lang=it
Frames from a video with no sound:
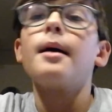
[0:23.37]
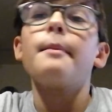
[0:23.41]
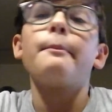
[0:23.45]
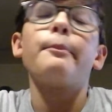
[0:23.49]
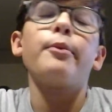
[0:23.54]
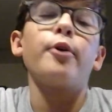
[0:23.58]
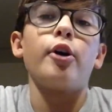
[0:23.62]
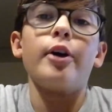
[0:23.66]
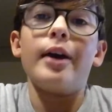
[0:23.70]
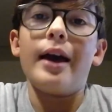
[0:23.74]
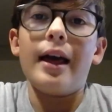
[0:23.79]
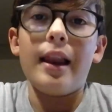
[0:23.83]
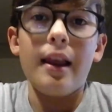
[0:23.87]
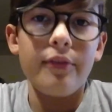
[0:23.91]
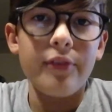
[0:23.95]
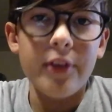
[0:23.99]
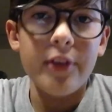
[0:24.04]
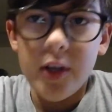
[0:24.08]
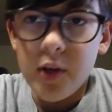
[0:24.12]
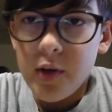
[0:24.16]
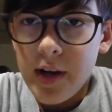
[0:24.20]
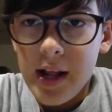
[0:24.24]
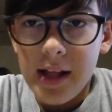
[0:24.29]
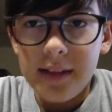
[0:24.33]
Poi alla fine
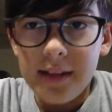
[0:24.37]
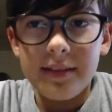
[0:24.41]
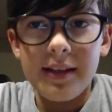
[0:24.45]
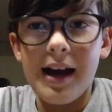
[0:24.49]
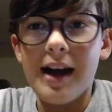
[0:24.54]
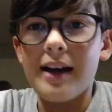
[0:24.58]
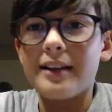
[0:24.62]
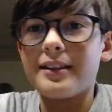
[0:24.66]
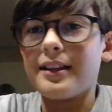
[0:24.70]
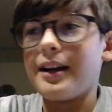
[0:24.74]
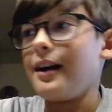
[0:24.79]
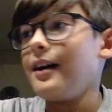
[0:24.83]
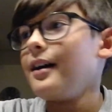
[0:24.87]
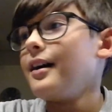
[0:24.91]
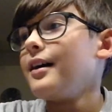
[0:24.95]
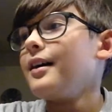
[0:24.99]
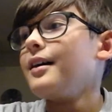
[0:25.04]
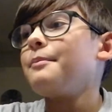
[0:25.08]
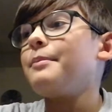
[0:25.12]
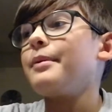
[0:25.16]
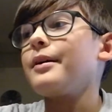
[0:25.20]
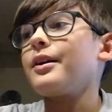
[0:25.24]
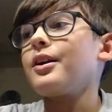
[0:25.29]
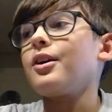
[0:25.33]
non è andata
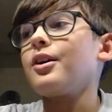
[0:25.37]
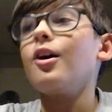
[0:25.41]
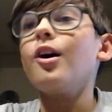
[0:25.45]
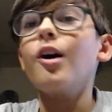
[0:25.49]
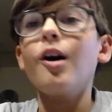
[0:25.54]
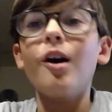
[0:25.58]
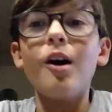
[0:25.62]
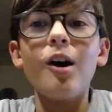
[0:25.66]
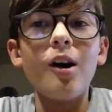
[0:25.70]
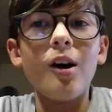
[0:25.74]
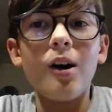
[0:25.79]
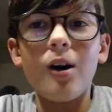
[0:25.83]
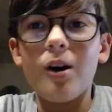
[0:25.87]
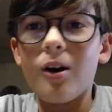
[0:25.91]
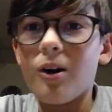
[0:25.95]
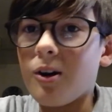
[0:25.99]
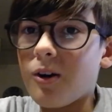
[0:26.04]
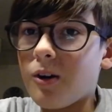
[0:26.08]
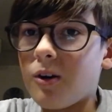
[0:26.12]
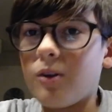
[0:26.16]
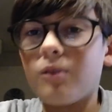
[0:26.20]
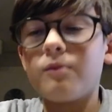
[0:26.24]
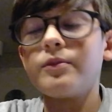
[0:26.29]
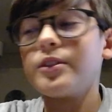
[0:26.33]

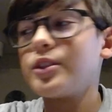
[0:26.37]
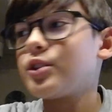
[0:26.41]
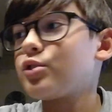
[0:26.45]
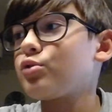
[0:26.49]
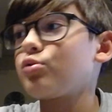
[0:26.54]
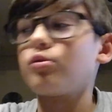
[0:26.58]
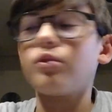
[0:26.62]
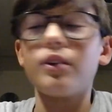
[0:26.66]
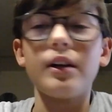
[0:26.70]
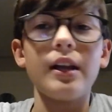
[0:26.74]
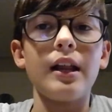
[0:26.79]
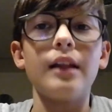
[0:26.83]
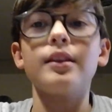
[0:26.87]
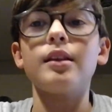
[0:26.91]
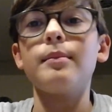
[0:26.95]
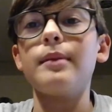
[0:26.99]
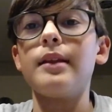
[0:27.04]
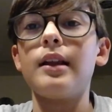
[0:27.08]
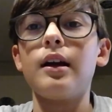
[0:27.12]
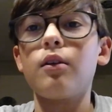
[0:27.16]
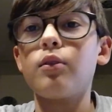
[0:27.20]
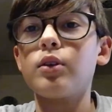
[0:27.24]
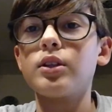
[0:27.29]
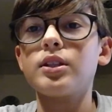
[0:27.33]
però ho visto un grande
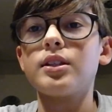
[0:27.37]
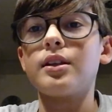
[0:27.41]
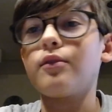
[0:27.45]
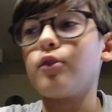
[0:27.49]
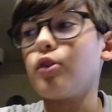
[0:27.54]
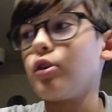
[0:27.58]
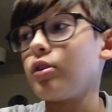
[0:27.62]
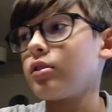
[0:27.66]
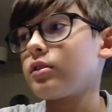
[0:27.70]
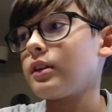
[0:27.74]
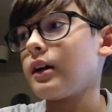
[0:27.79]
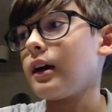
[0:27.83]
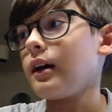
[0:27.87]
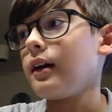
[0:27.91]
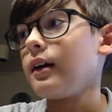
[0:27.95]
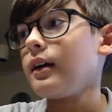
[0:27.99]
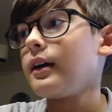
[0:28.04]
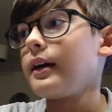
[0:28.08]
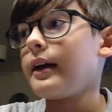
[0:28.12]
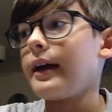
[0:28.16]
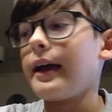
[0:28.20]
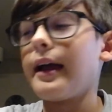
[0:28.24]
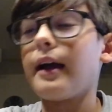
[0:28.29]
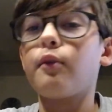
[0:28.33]
Milan questa volta
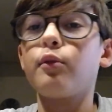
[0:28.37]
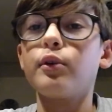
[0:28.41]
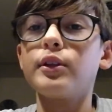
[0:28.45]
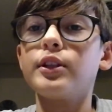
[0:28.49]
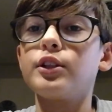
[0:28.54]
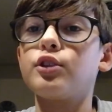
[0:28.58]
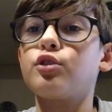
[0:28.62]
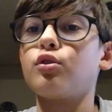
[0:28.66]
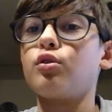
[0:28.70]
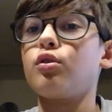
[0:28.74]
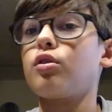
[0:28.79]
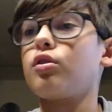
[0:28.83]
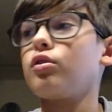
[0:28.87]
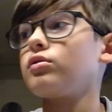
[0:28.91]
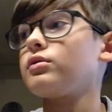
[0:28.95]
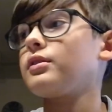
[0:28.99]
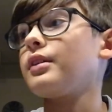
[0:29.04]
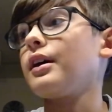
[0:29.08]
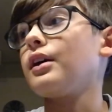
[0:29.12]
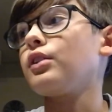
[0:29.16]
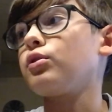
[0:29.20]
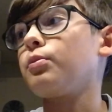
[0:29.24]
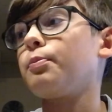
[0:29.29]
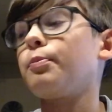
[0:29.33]
e quindi sono
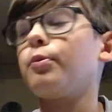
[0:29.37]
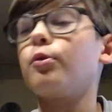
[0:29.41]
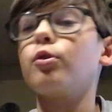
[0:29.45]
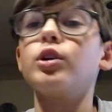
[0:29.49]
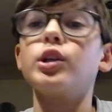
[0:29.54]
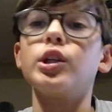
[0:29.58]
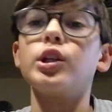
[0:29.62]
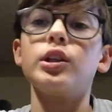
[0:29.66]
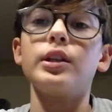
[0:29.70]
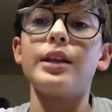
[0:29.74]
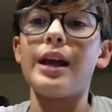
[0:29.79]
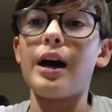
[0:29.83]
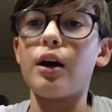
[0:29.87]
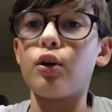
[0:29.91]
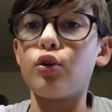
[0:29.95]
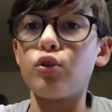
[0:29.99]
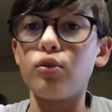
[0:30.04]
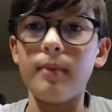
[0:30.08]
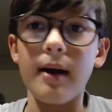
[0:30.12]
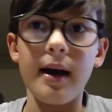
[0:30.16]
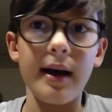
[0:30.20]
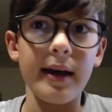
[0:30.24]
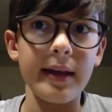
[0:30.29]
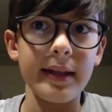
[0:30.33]
contento. Poi la
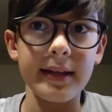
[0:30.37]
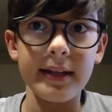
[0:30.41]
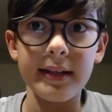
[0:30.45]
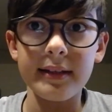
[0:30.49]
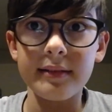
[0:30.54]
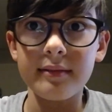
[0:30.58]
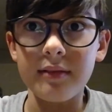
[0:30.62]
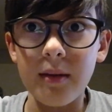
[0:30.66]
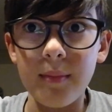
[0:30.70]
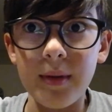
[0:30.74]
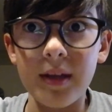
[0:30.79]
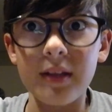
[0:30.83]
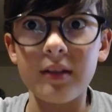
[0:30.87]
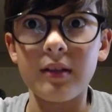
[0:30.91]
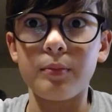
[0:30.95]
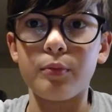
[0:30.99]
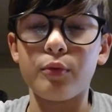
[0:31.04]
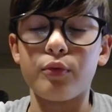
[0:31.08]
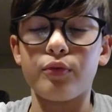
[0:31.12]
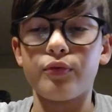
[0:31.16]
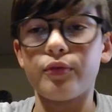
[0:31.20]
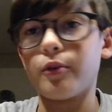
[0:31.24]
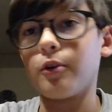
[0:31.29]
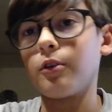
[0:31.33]
Roma è nettamente
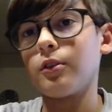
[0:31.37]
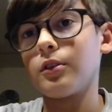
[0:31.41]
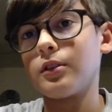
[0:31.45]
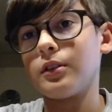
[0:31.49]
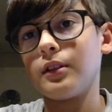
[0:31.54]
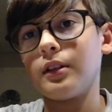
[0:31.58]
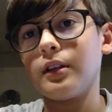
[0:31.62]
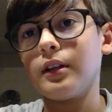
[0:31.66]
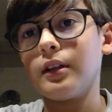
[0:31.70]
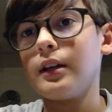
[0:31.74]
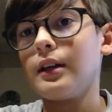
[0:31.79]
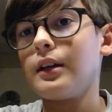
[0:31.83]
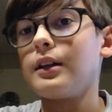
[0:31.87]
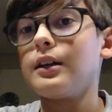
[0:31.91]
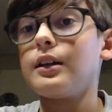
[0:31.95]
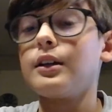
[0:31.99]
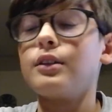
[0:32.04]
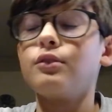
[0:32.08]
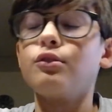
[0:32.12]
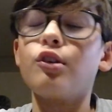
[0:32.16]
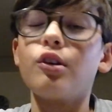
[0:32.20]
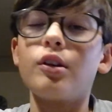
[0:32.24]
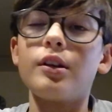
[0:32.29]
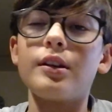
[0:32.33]
più forte,
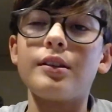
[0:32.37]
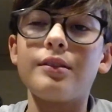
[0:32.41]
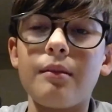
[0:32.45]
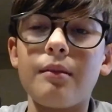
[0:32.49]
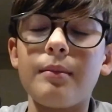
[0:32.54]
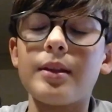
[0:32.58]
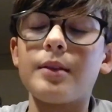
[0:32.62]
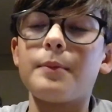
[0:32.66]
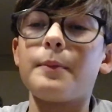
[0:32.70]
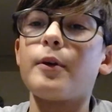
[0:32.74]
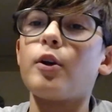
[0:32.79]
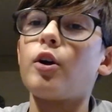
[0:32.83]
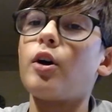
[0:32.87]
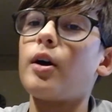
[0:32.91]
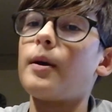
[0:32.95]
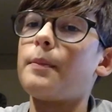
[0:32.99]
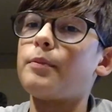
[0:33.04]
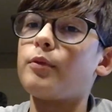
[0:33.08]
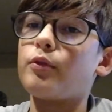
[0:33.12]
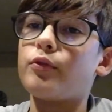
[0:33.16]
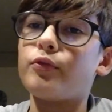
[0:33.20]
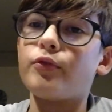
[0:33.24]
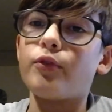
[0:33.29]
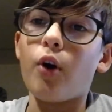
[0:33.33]
non nettamente, però è
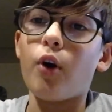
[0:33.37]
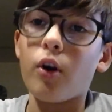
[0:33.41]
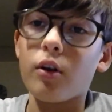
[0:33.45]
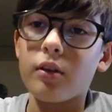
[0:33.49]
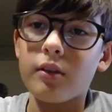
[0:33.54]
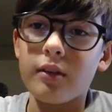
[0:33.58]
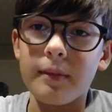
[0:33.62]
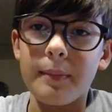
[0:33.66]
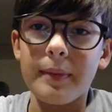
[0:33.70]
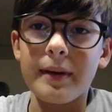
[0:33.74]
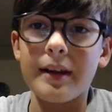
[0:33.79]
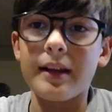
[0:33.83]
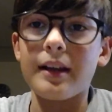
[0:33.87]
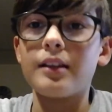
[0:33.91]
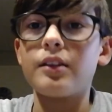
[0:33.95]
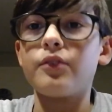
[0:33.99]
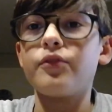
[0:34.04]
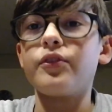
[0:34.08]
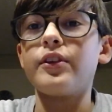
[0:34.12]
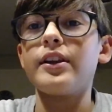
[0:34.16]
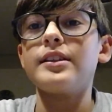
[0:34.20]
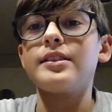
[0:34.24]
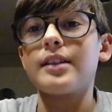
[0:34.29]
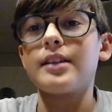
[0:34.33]
più forte perché la
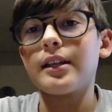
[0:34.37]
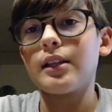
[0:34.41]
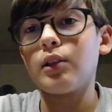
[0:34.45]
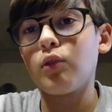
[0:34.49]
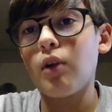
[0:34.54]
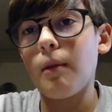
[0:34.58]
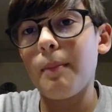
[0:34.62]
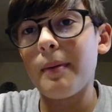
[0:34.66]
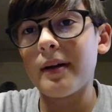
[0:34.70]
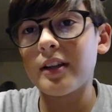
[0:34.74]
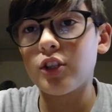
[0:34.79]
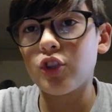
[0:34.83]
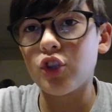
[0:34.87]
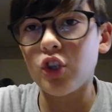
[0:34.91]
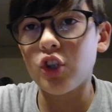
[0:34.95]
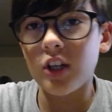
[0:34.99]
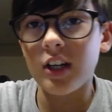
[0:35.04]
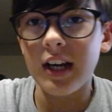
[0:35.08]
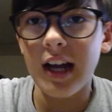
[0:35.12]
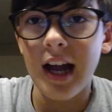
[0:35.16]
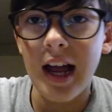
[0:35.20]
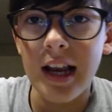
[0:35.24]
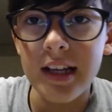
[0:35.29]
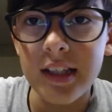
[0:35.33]
differenza è che da una parte c'è
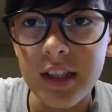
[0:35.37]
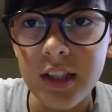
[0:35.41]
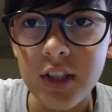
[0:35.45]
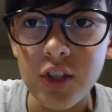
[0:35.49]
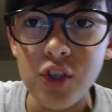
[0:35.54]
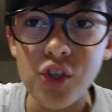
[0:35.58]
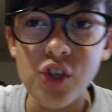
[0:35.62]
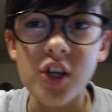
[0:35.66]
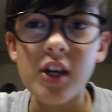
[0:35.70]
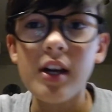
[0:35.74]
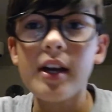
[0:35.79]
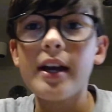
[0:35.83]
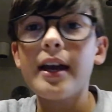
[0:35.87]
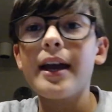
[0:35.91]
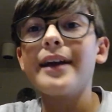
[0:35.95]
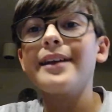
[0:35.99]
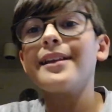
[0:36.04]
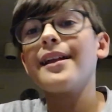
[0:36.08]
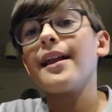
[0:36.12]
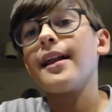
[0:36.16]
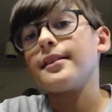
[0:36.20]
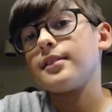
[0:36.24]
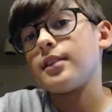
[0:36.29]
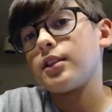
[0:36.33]
Kalinic e
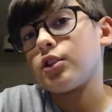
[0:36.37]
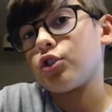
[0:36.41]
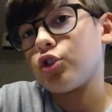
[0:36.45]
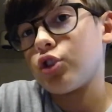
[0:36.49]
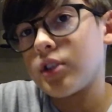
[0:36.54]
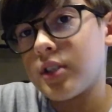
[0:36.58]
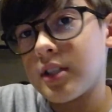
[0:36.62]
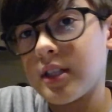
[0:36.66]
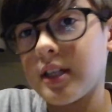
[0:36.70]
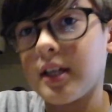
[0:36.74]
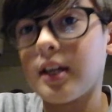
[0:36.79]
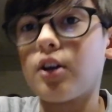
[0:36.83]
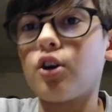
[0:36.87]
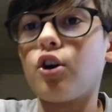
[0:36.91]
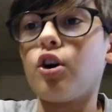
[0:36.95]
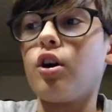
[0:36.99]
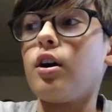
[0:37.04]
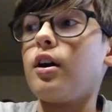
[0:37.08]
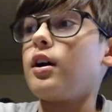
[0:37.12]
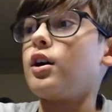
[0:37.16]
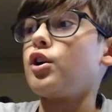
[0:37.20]
dall'altra c'è Zeco.